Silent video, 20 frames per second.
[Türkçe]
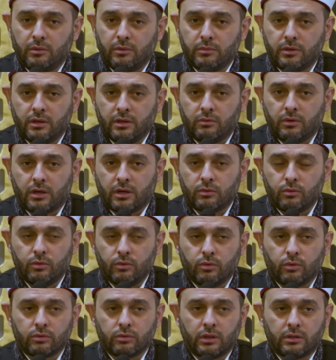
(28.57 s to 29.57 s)
emri
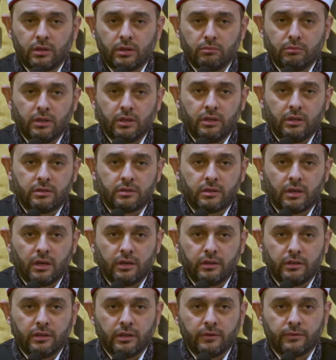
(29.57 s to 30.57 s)
vahlul ugdeten min
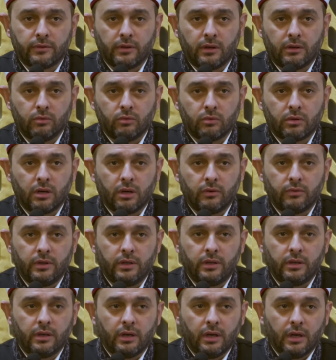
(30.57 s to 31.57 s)
lisani yefkahu
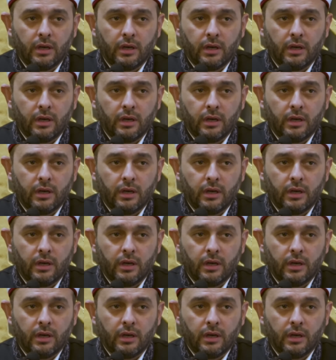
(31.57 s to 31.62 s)
kavli.